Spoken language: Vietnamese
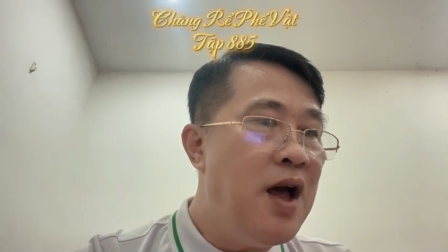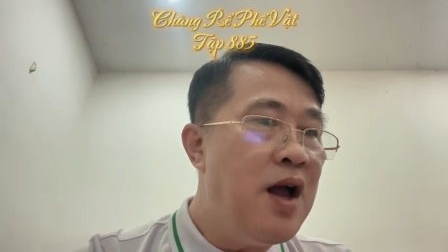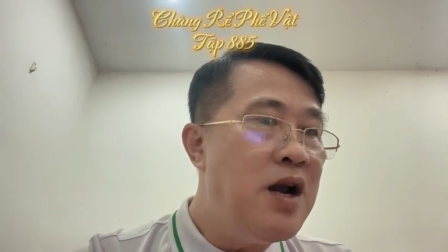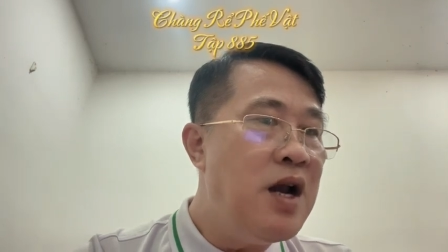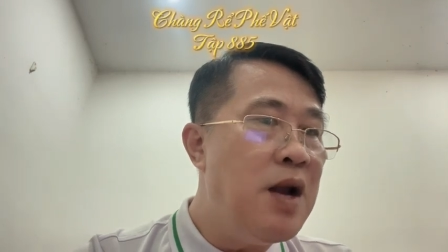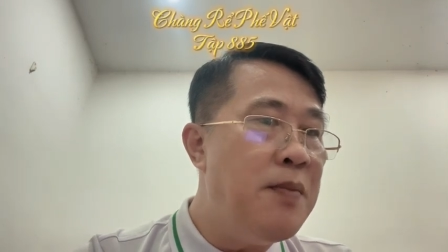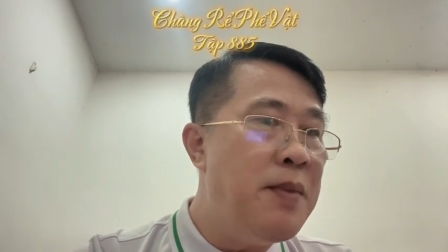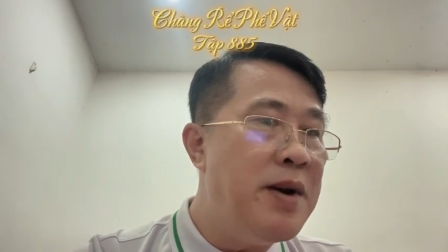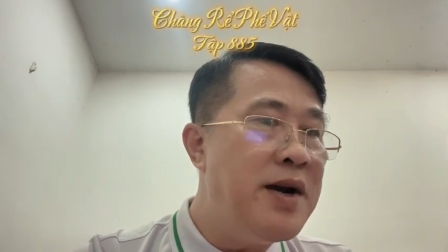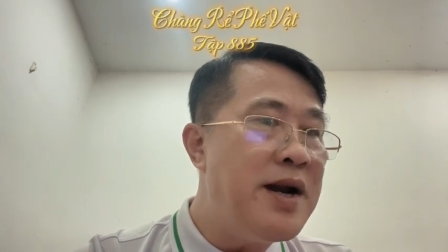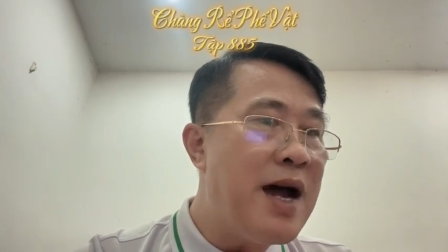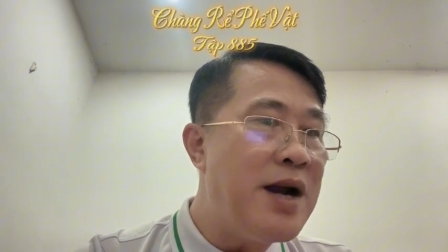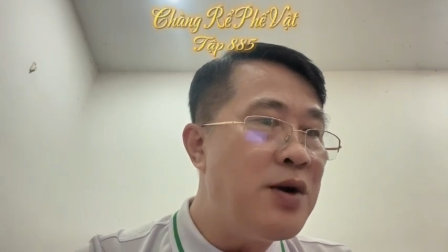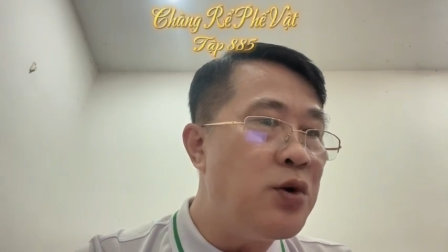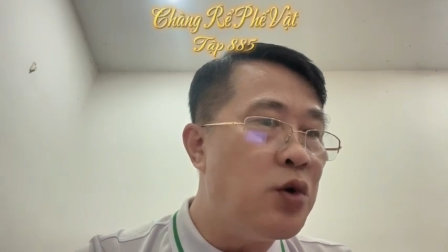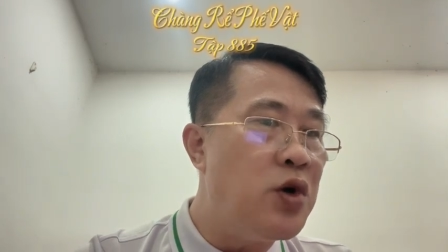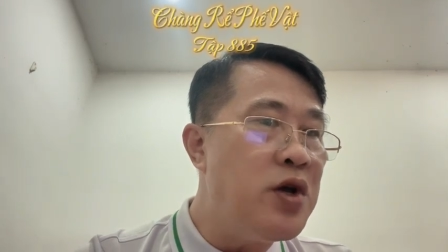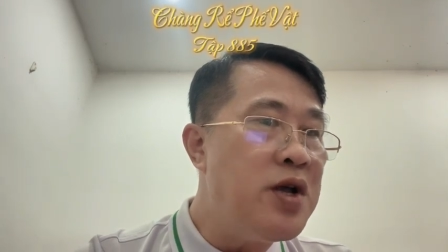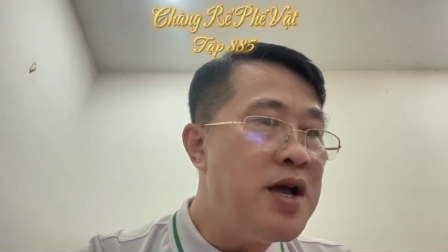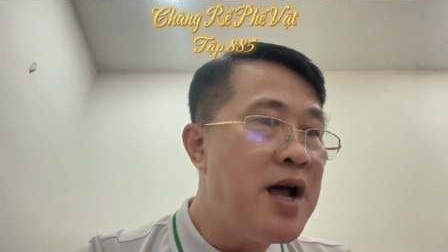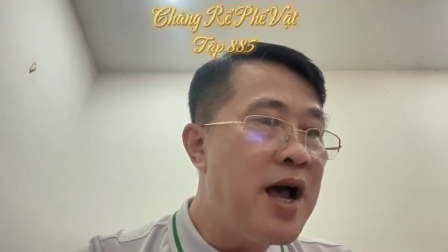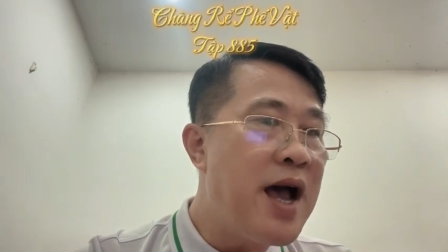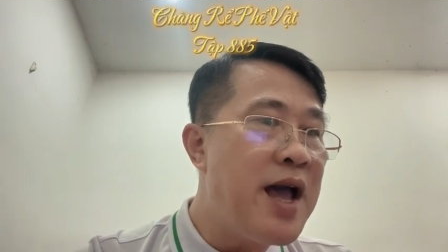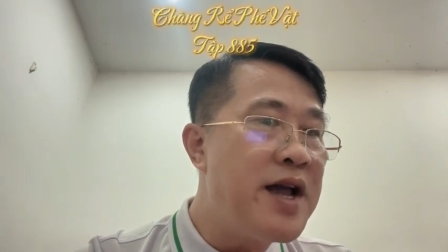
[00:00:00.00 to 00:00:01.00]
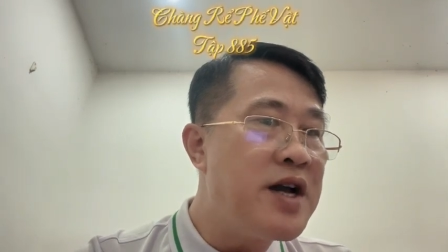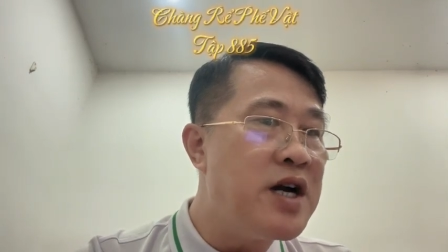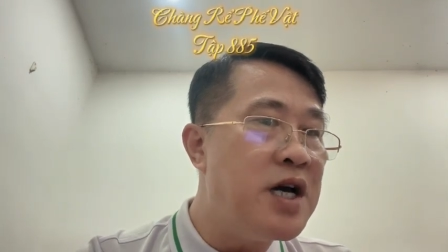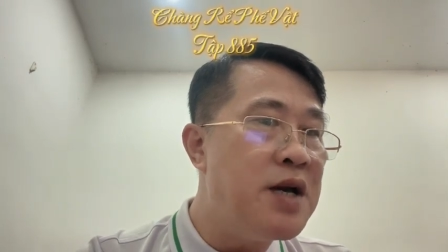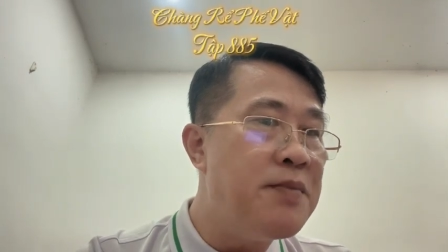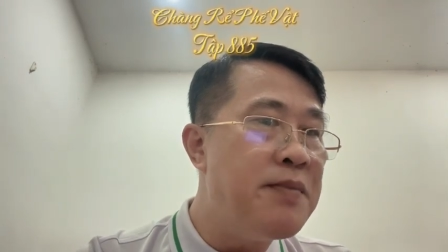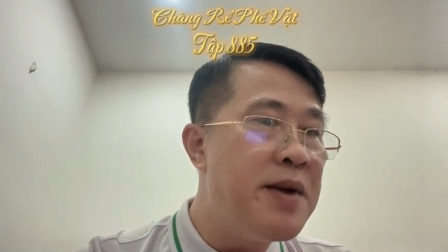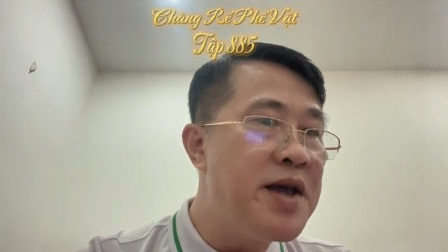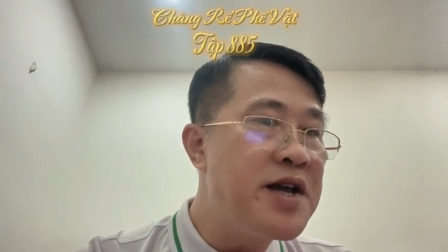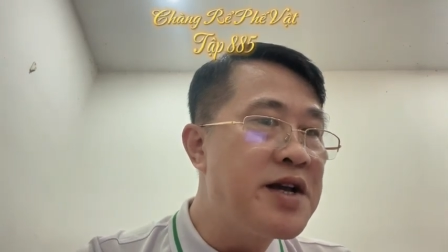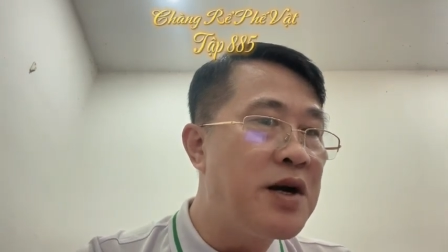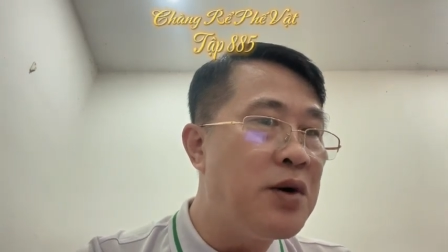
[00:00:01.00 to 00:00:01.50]
Lâm Minh an ủi hai người
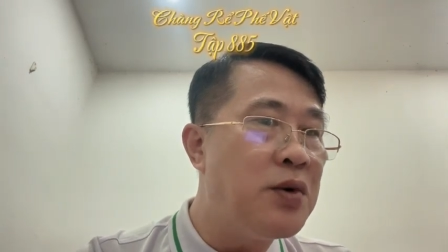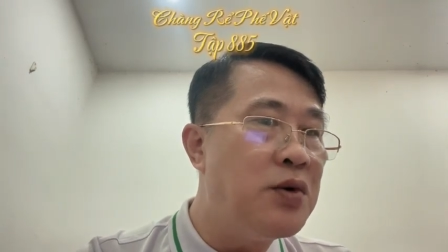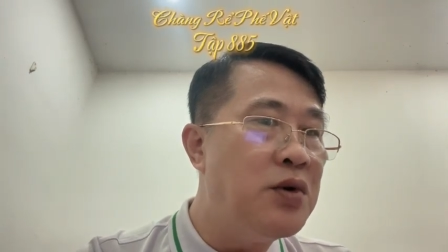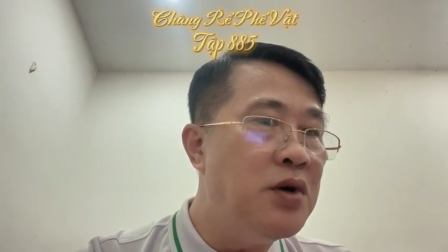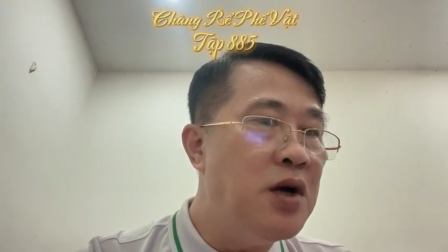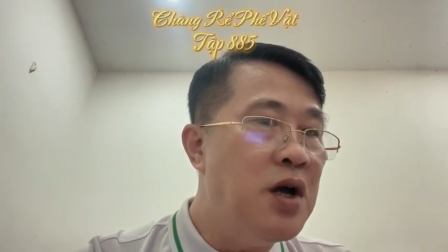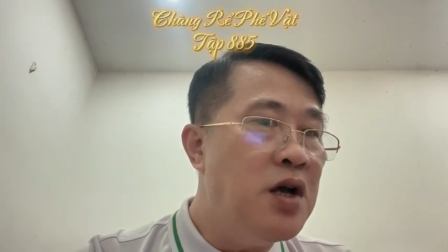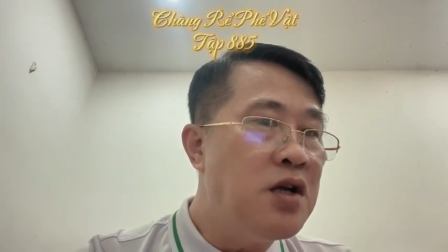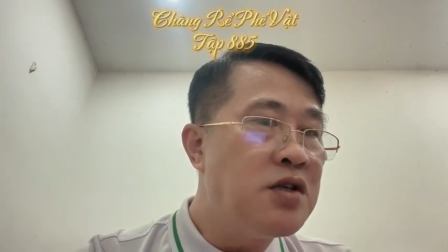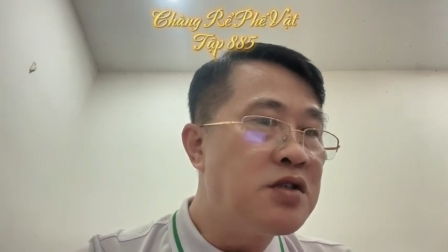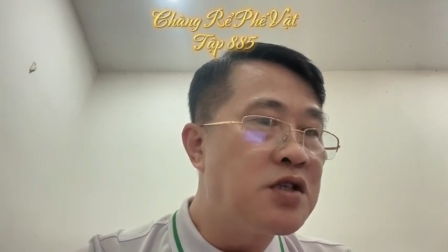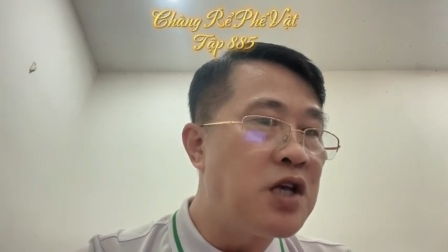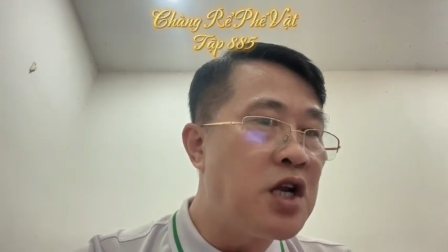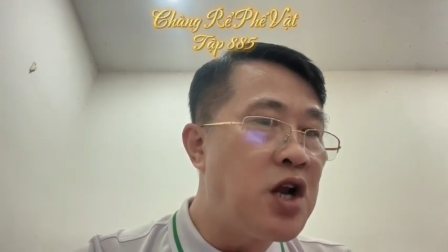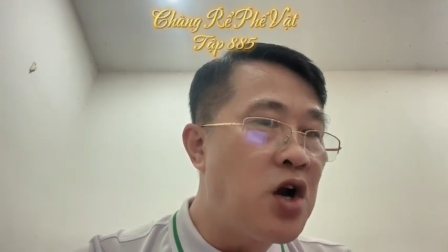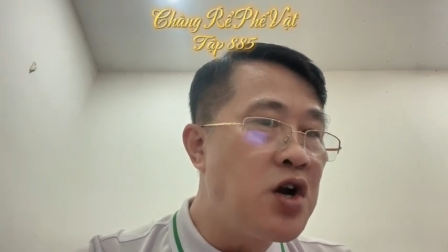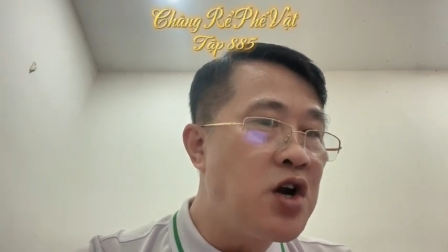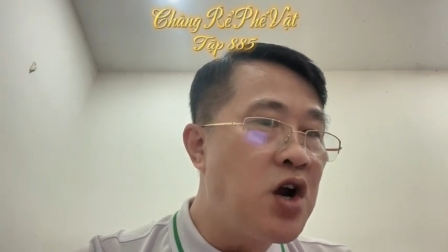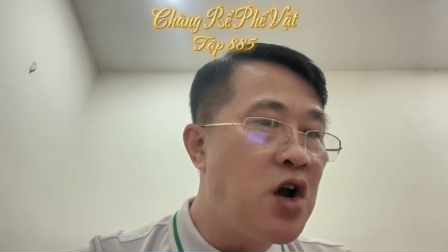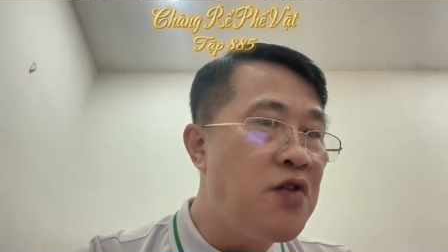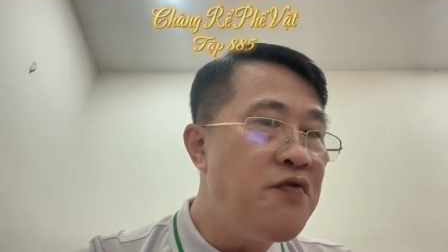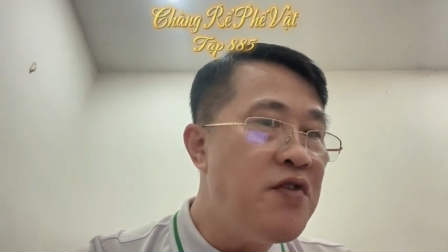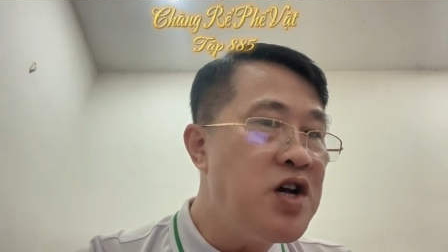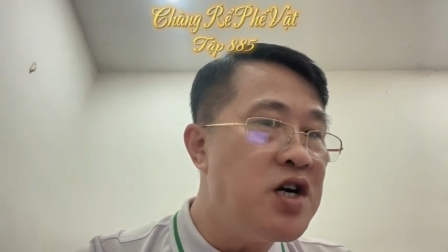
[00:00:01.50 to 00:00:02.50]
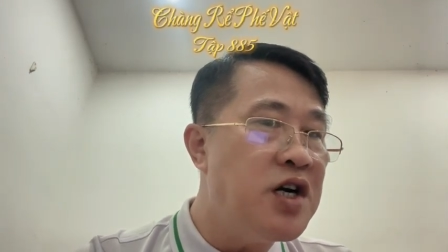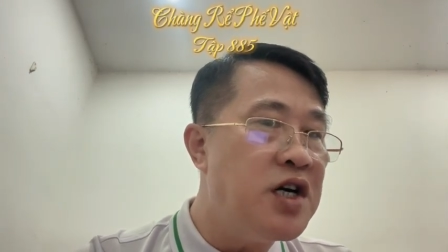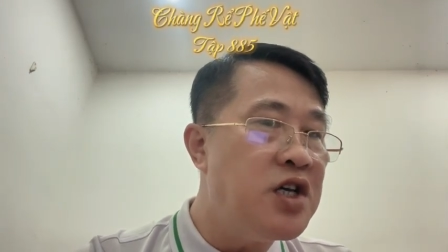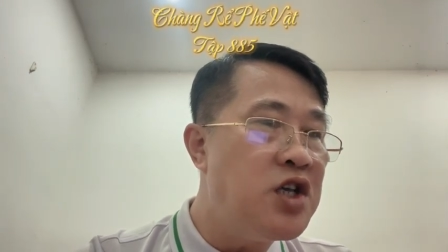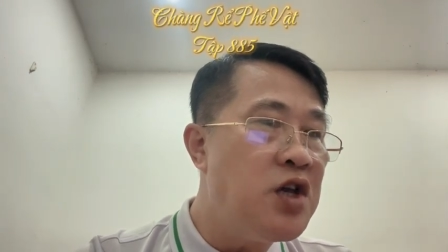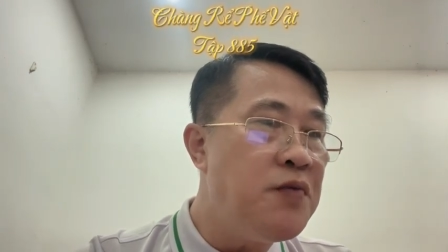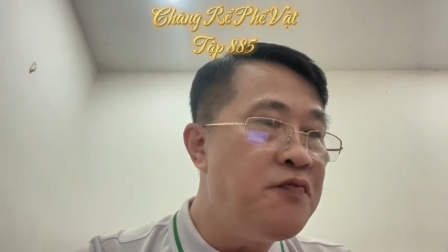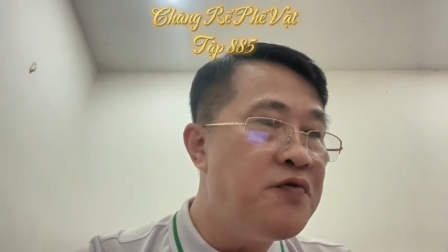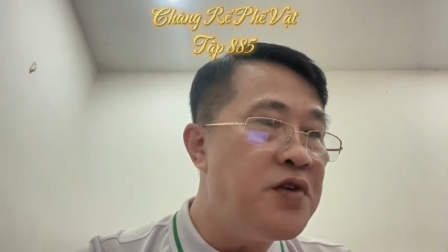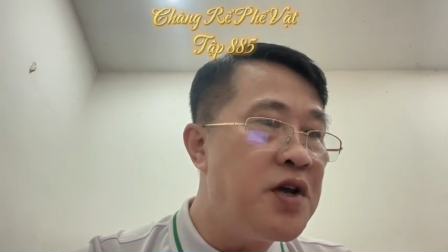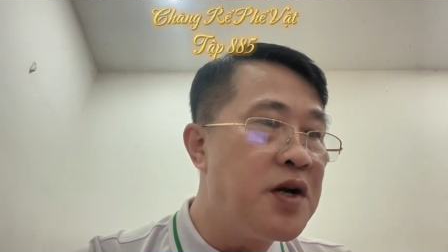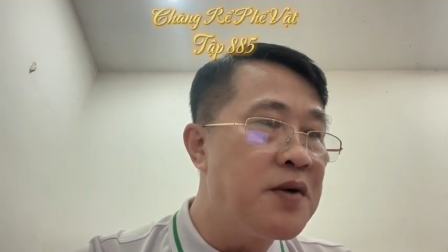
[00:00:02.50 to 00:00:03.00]
mấy câu Sau đó nói với người
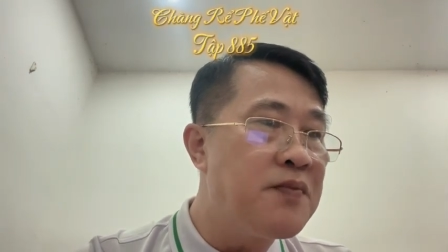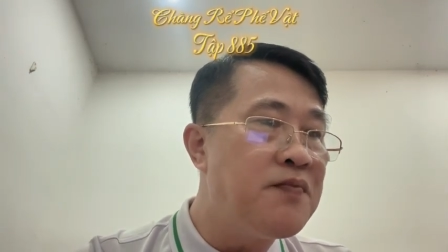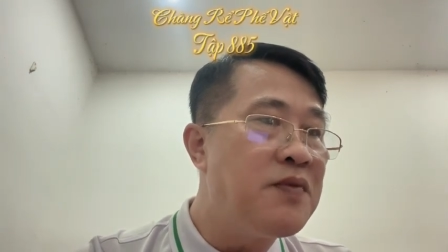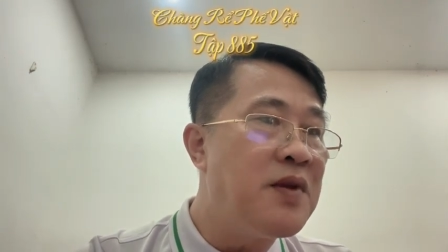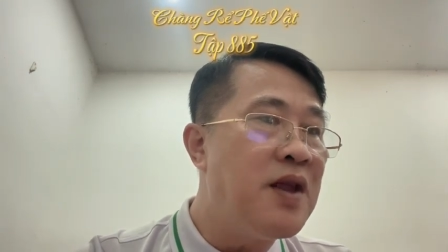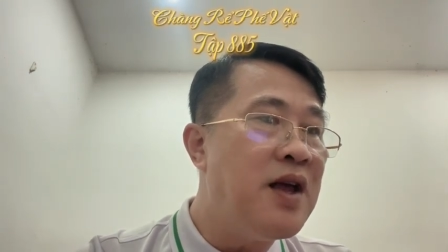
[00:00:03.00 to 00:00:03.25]
giúp việc